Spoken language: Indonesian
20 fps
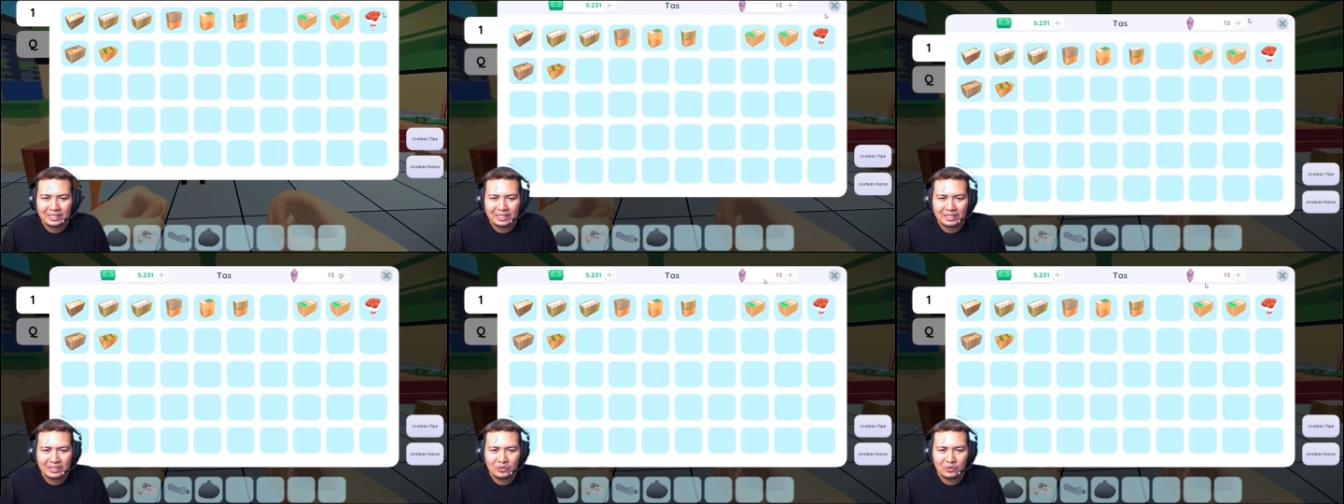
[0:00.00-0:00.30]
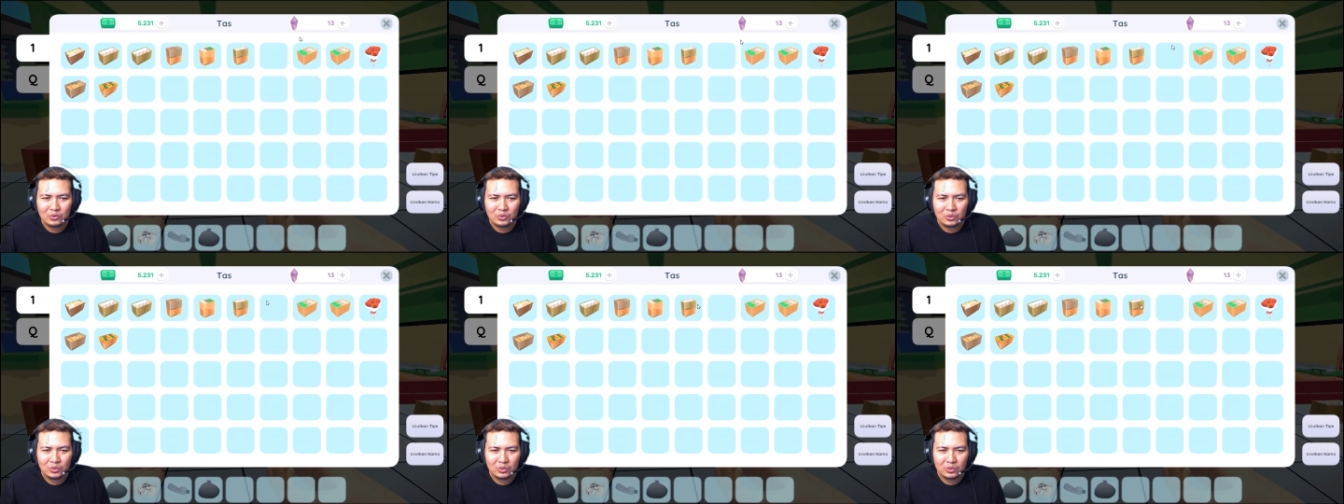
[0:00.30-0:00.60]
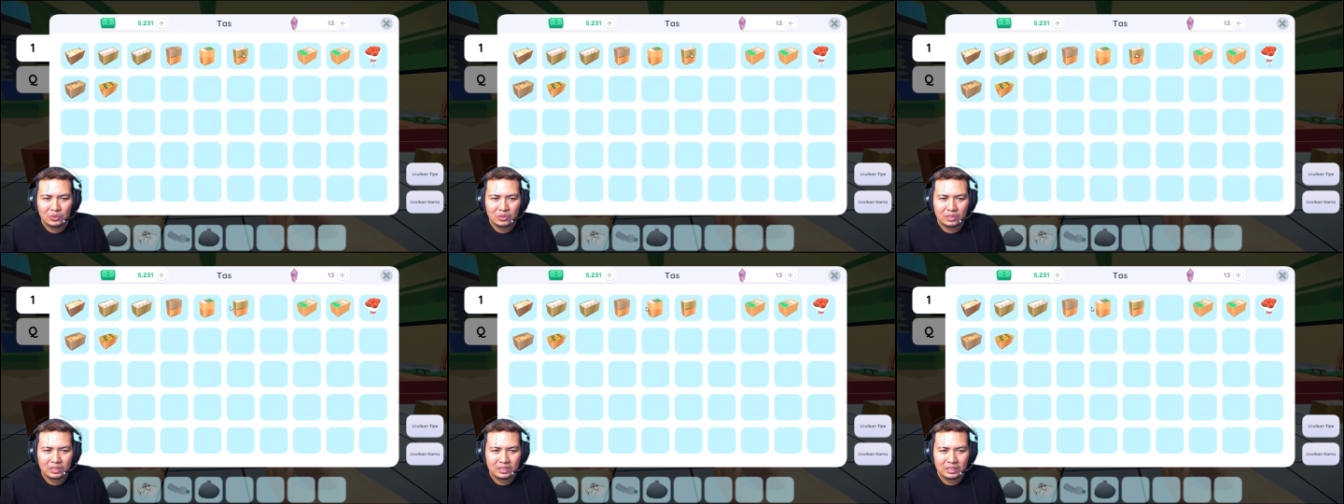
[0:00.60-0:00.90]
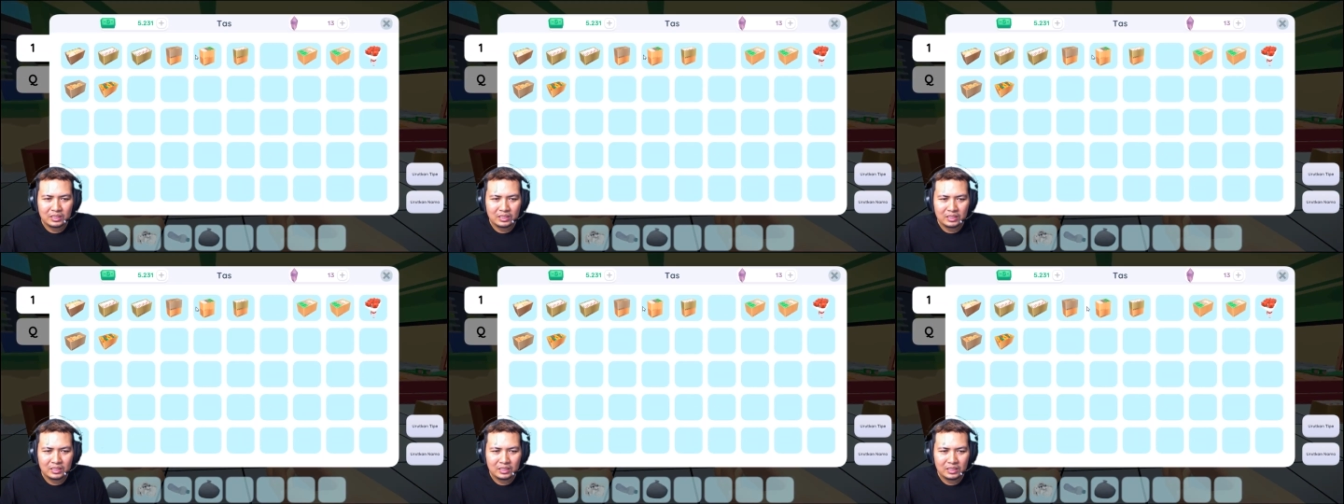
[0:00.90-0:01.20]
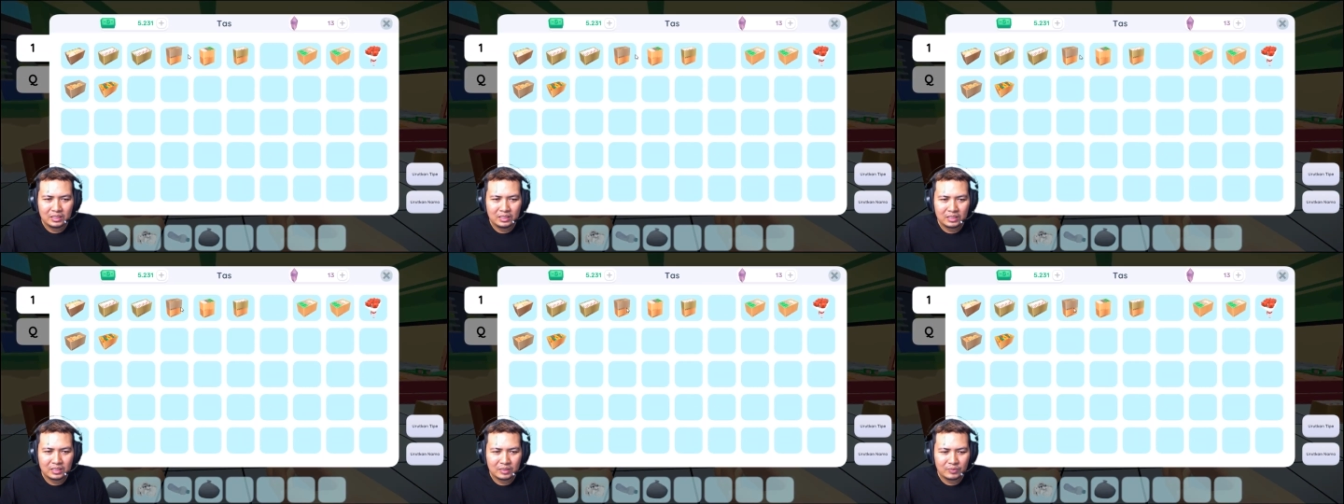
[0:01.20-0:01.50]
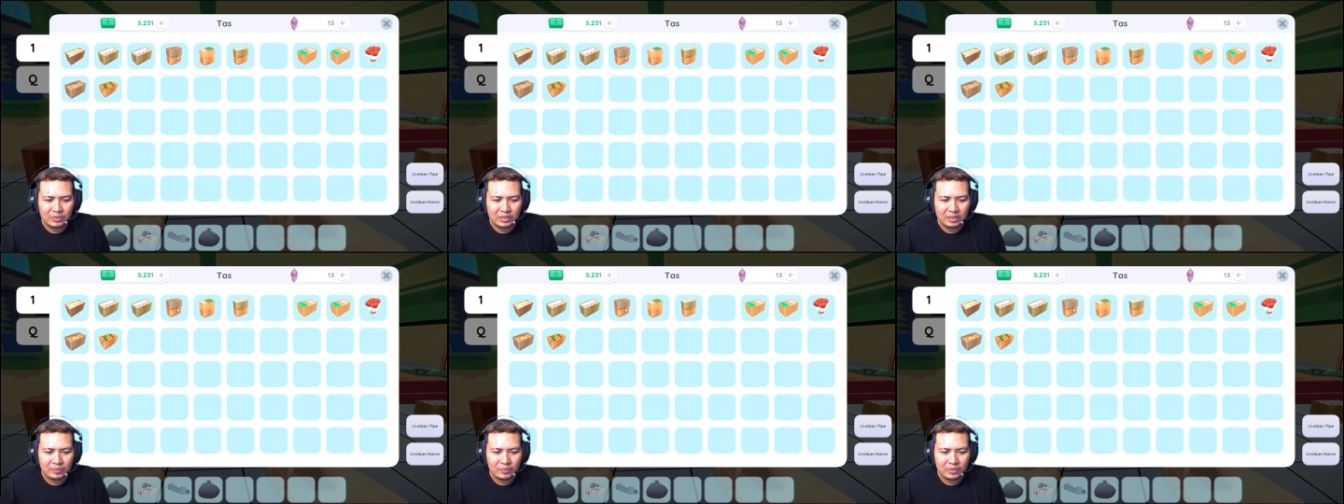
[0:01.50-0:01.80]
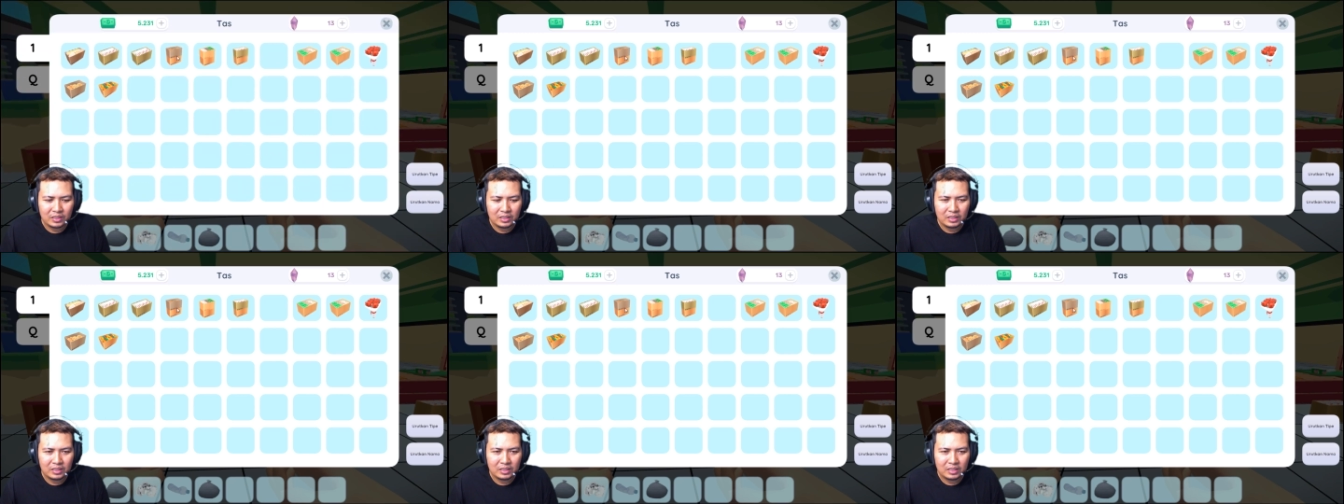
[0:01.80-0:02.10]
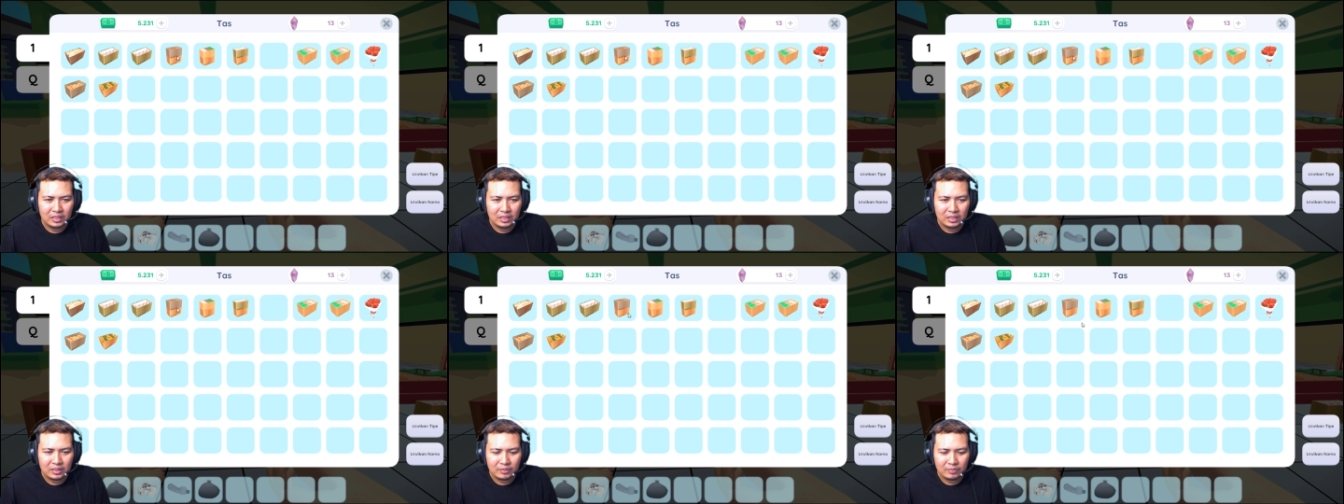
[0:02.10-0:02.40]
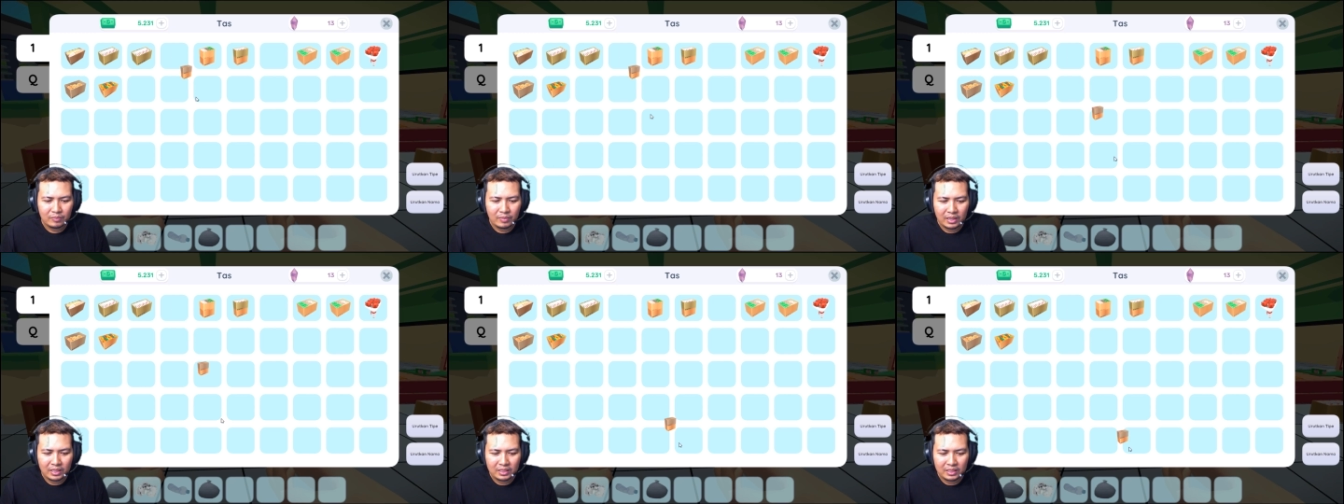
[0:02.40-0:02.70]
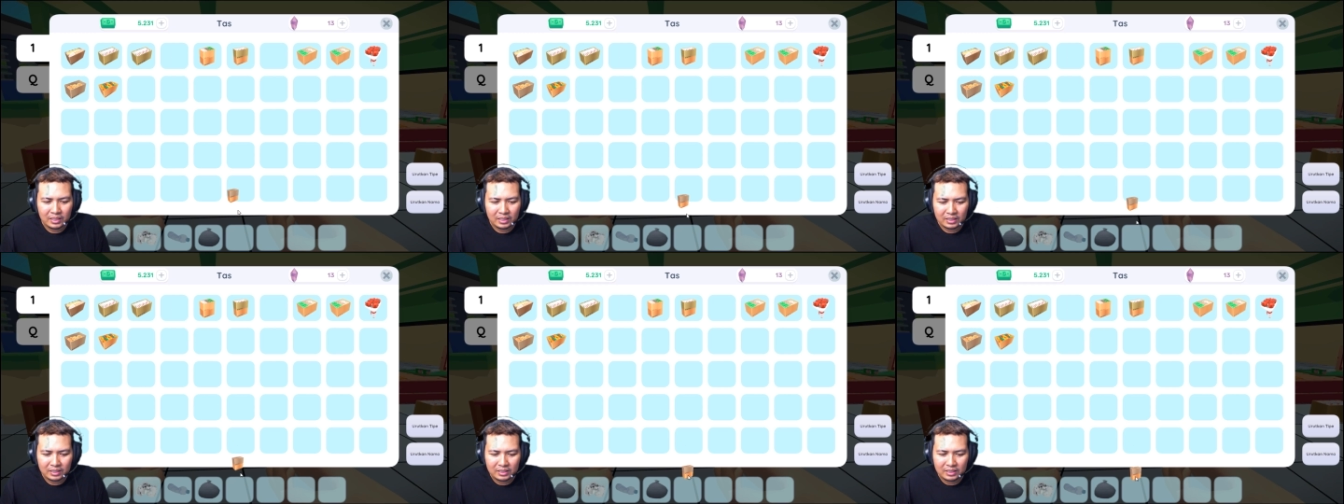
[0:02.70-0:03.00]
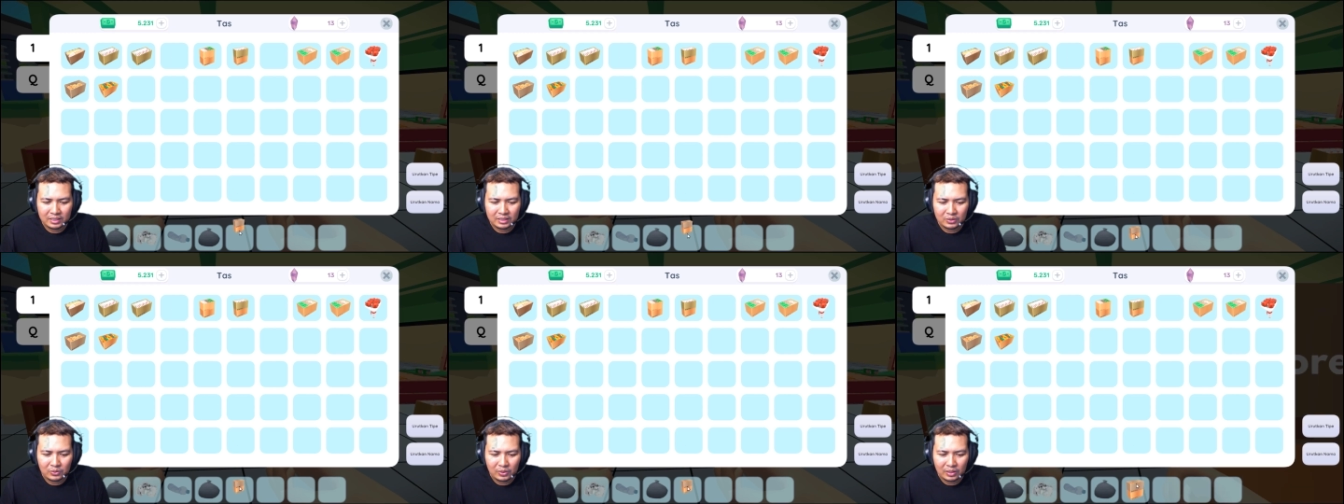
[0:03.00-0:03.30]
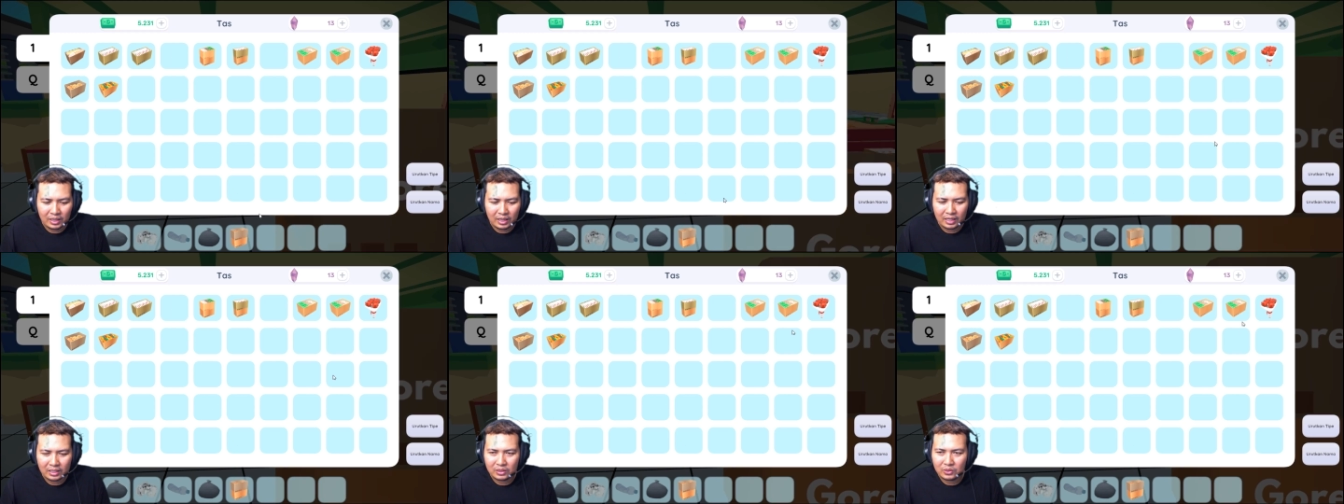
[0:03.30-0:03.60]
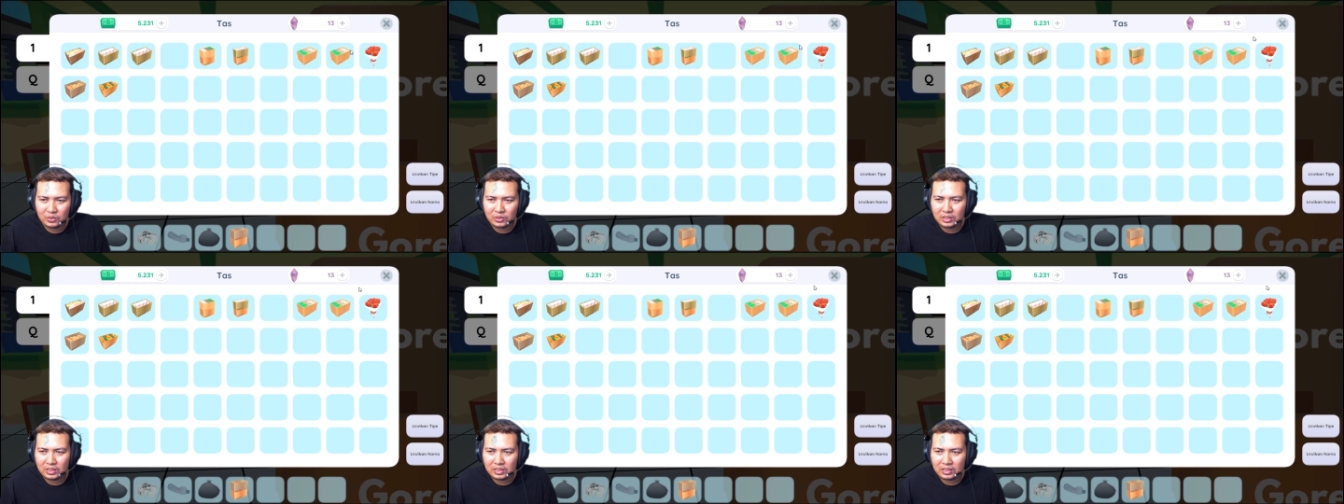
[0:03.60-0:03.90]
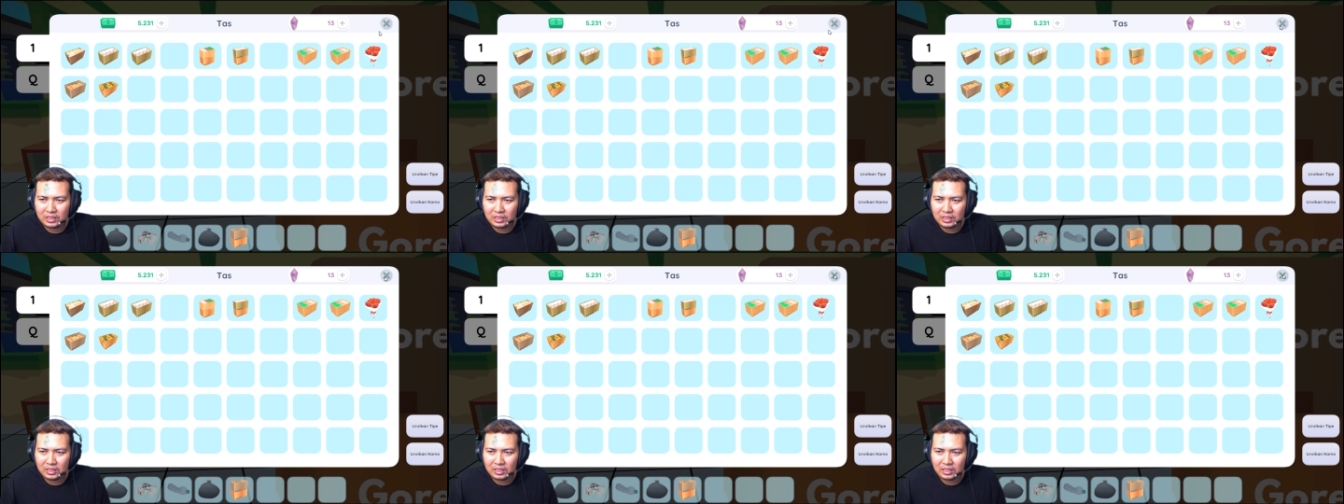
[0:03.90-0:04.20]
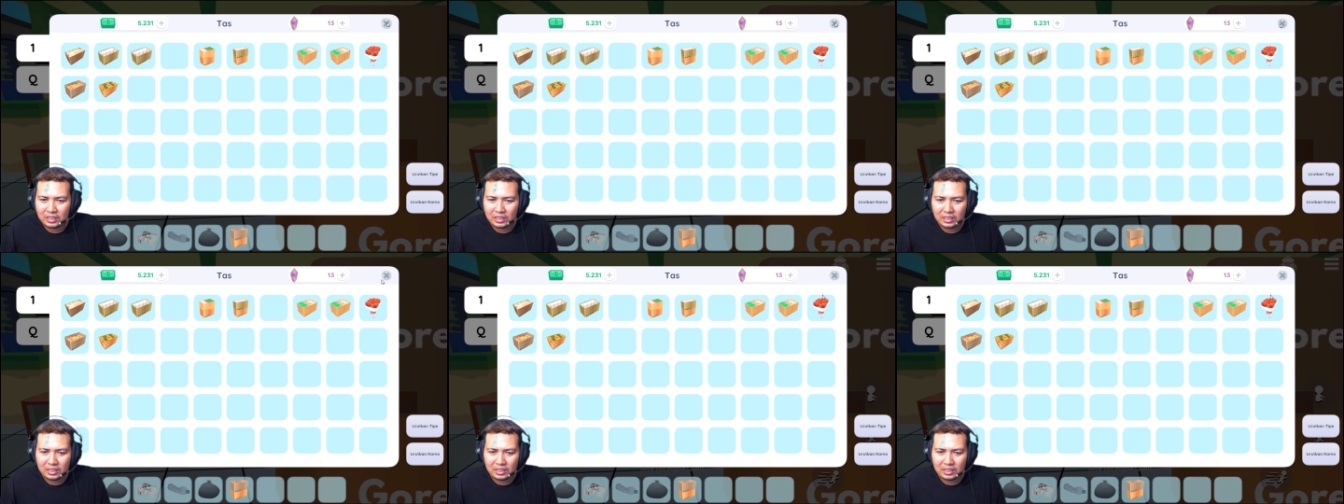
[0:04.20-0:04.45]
isi dulu di sini teman-teman banyak nih yang 200 isinya ya